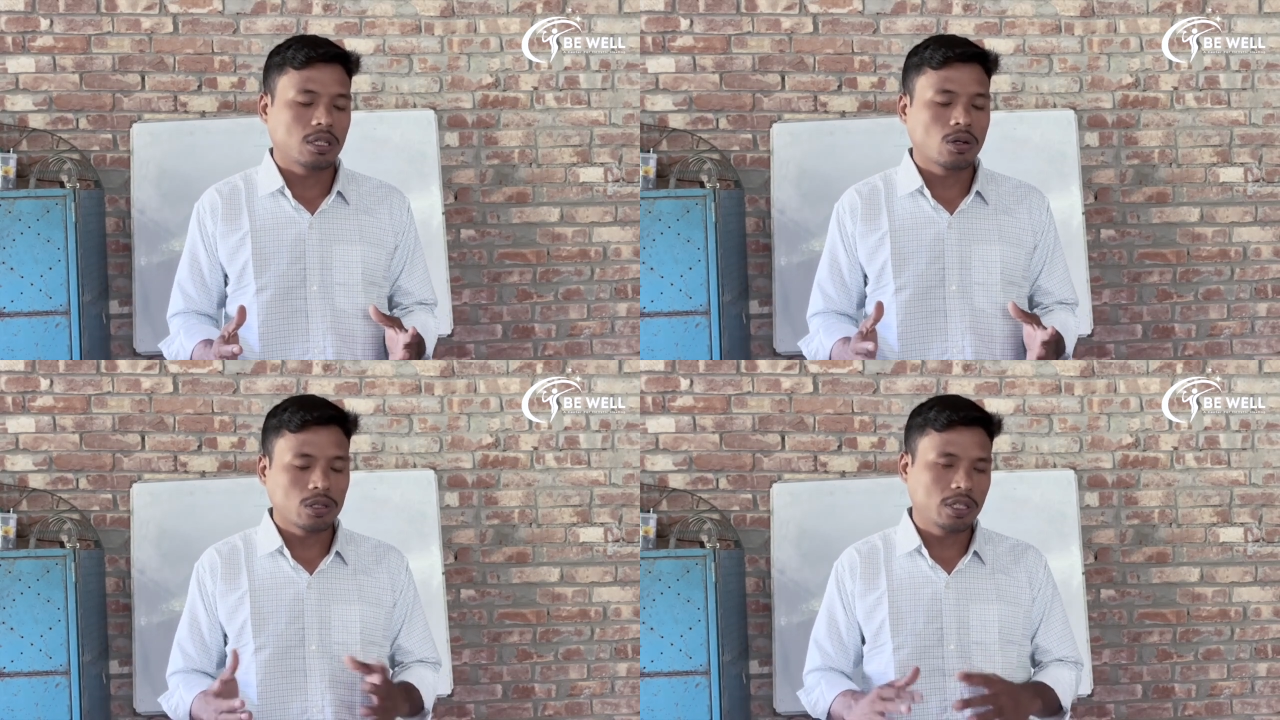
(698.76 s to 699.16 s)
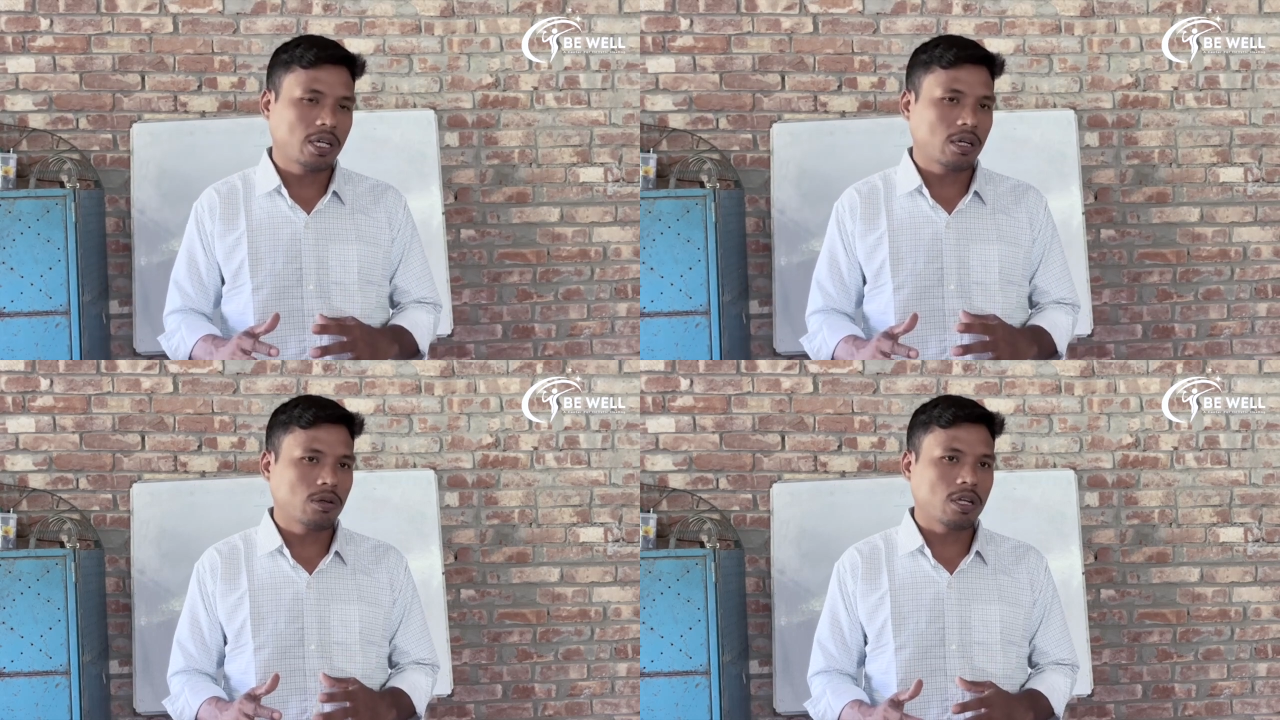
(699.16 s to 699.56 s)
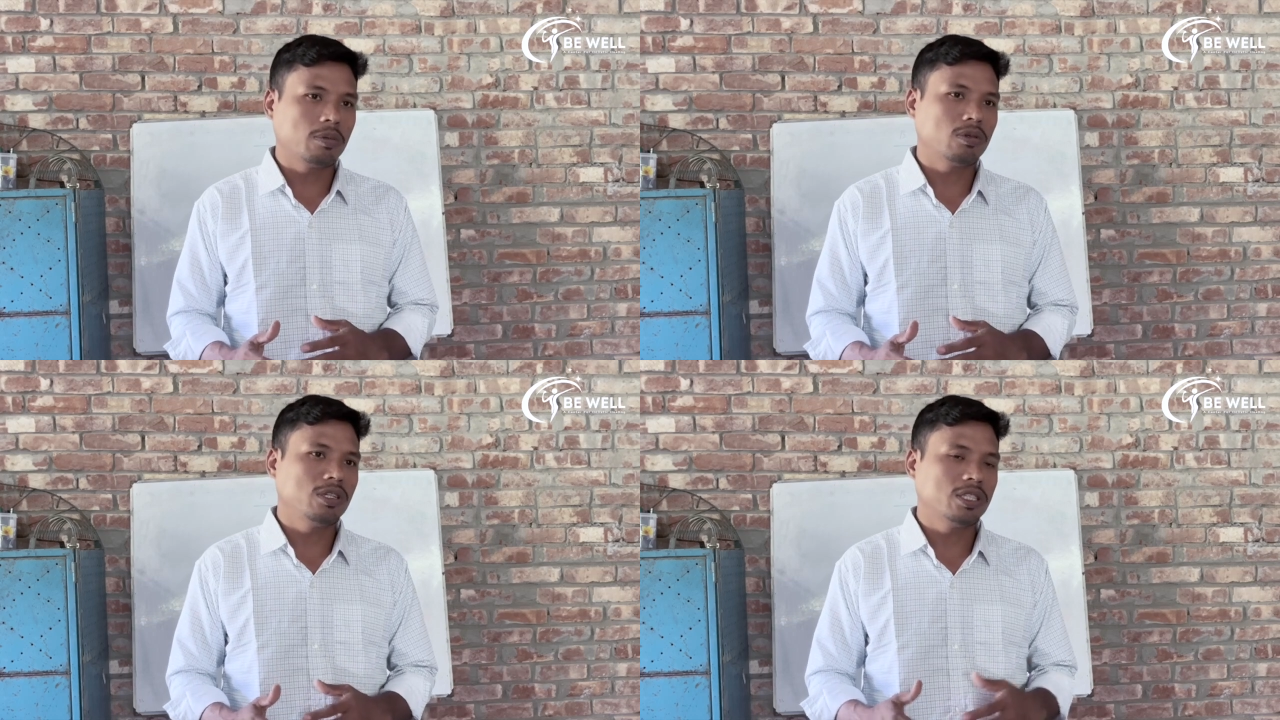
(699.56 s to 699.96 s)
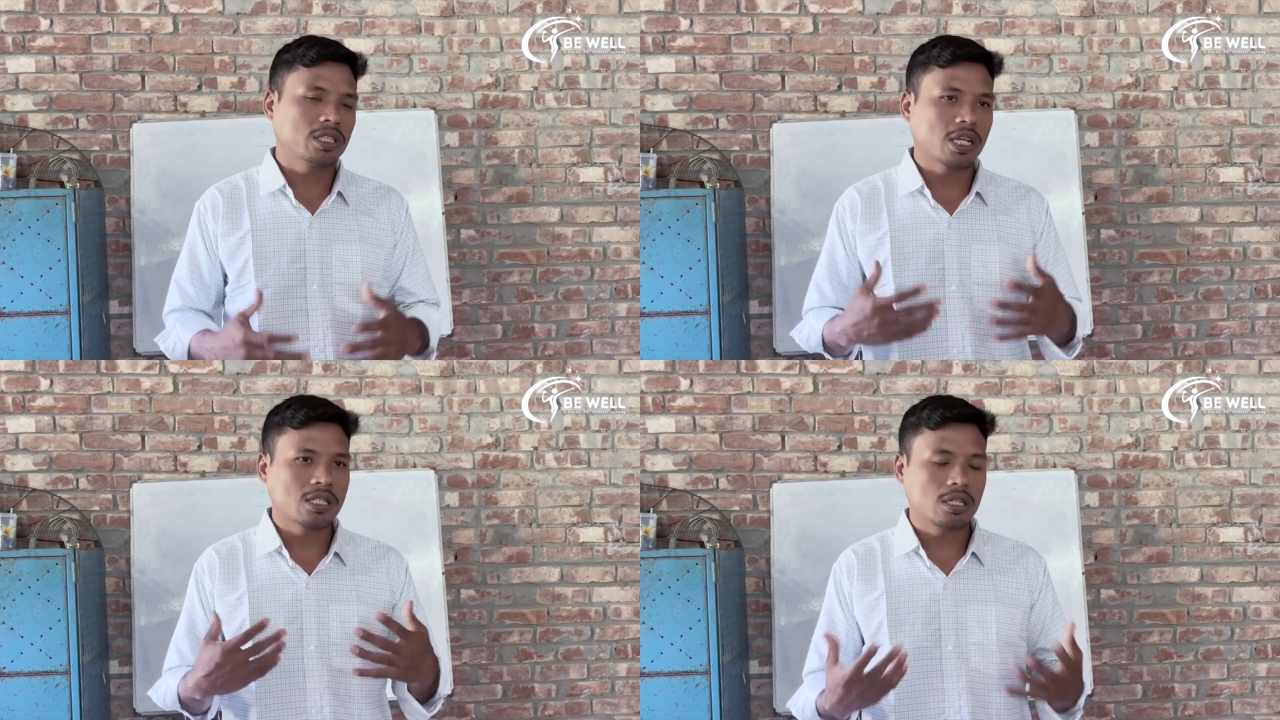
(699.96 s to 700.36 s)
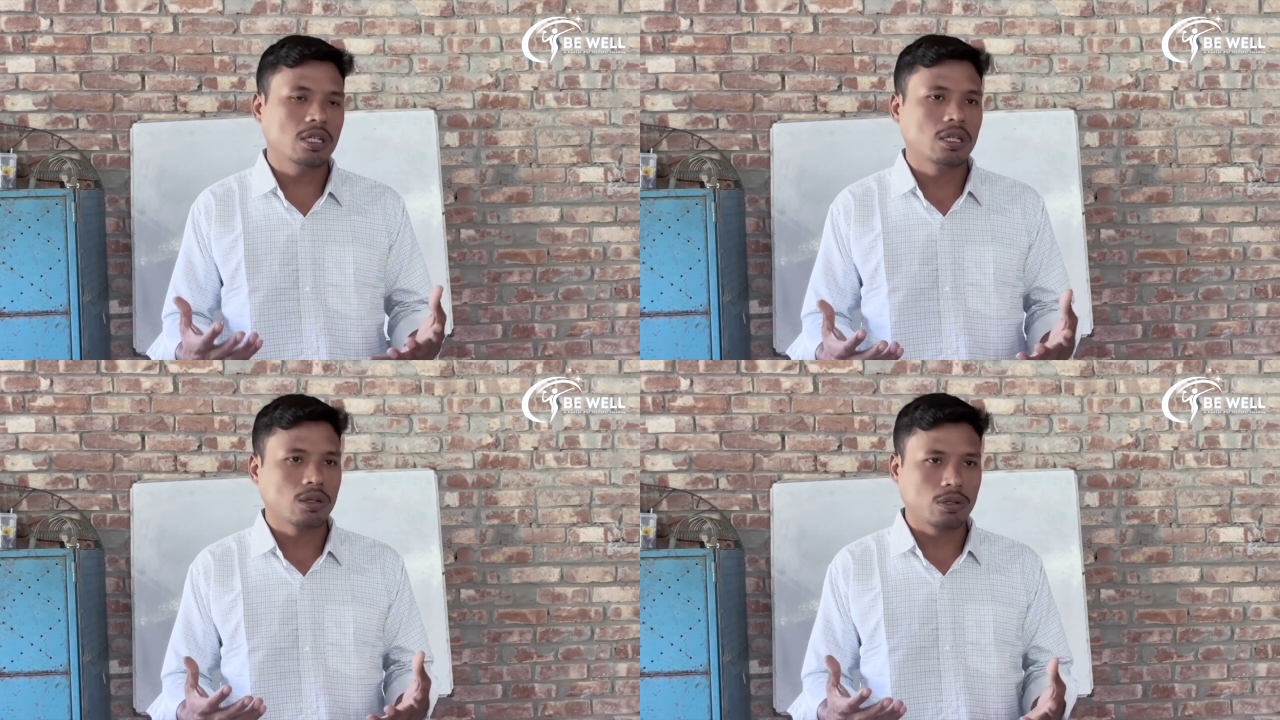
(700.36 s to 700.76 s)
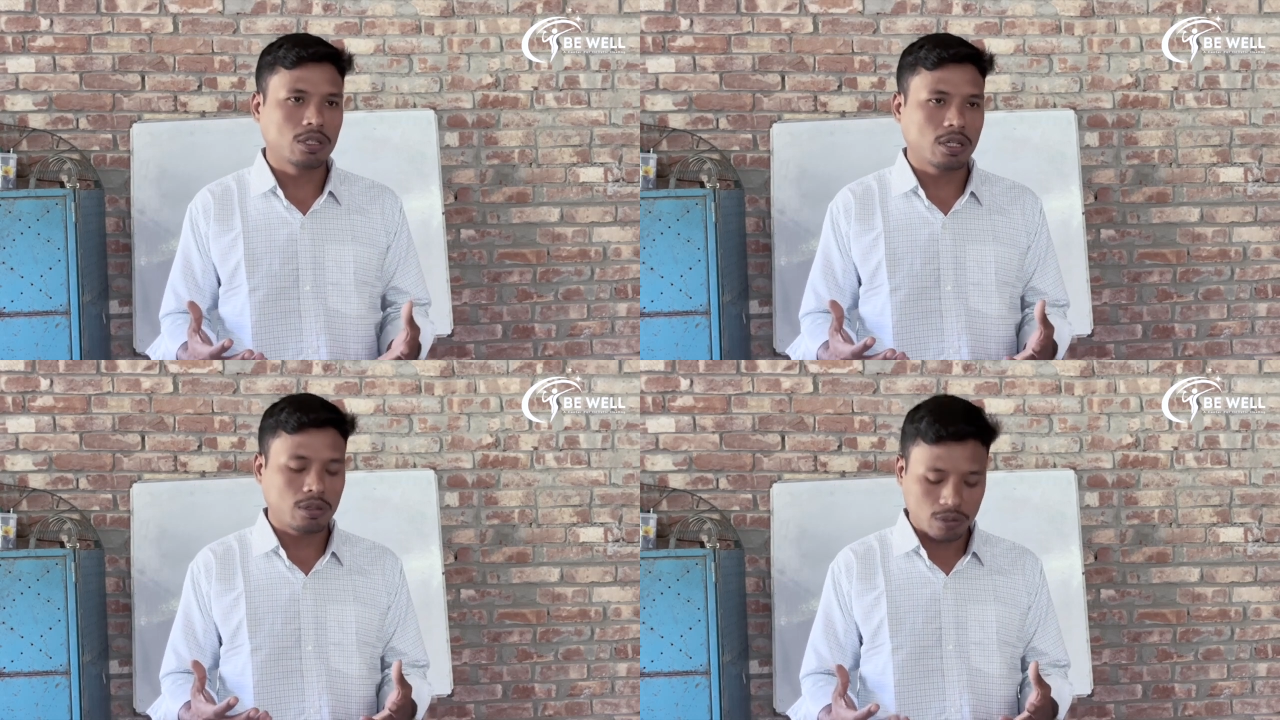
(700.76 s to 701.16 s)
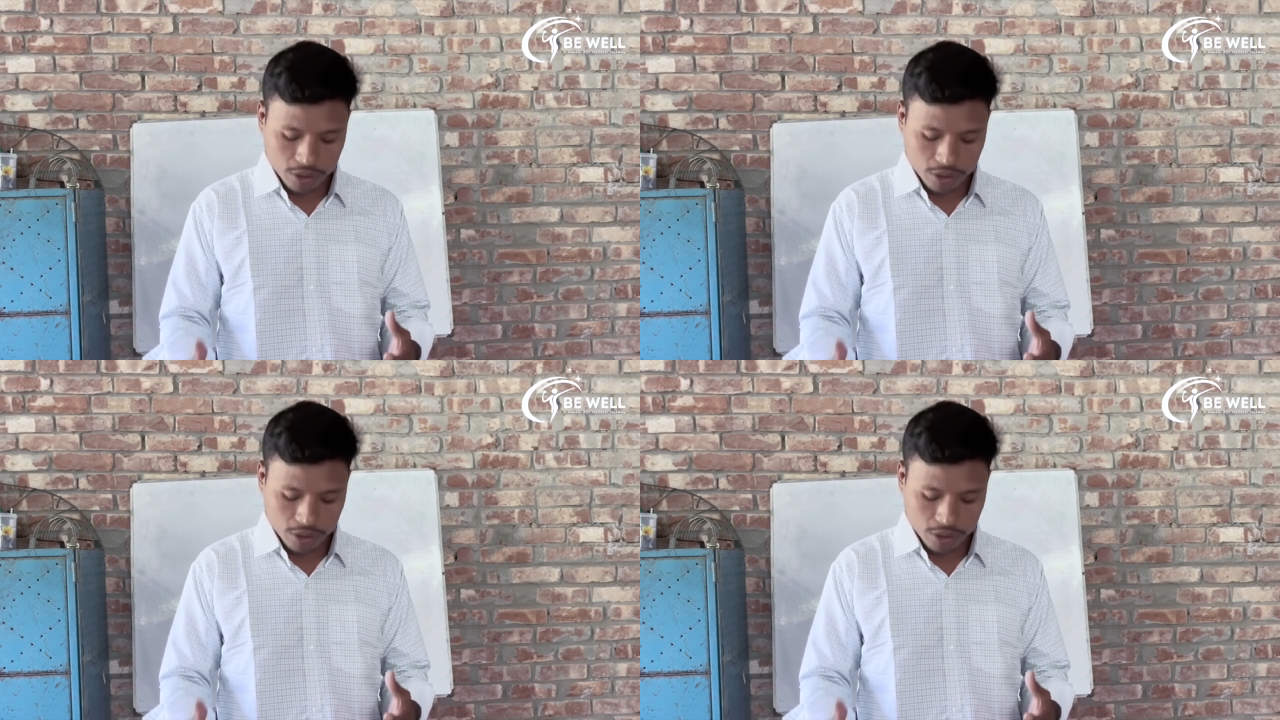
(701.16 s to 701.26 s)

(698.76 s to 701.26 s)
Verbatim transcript: ক্ষতিকারক এবং নিজের স্বাস্থ্যে ক্ষতিকারক